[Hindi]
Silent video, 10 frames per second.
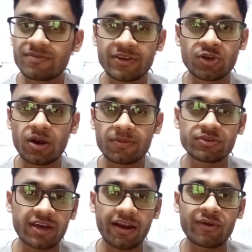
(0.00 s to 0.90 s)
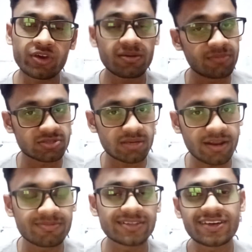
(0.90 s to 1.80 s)
वीडियो अपलोड कर रहे होंगे मैं उसके
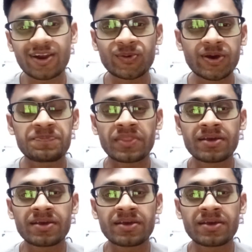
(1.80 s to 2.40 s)
बारे में बात कर रहा हूँगा